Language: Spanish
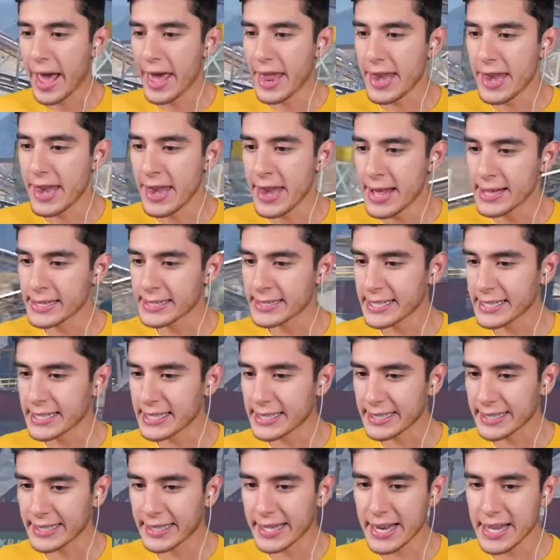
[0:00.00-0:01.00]
en
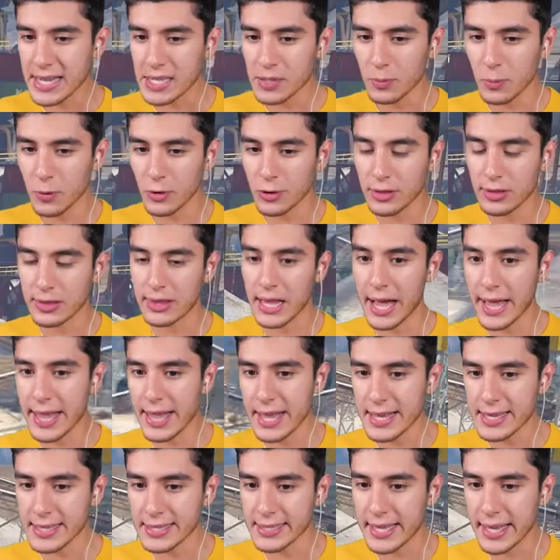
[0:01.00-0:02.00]
estas tres
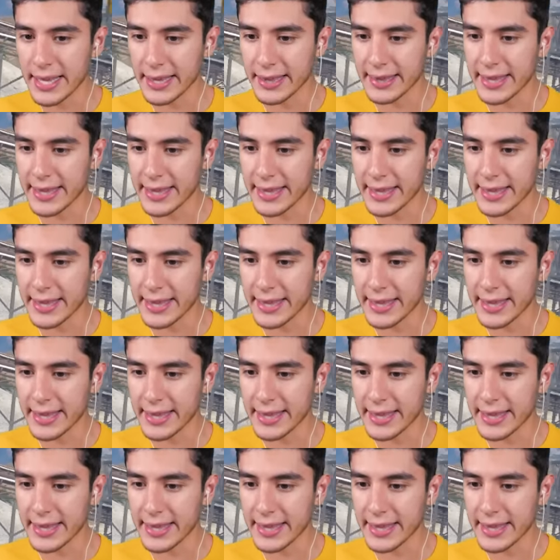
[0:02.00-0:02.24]
montañas de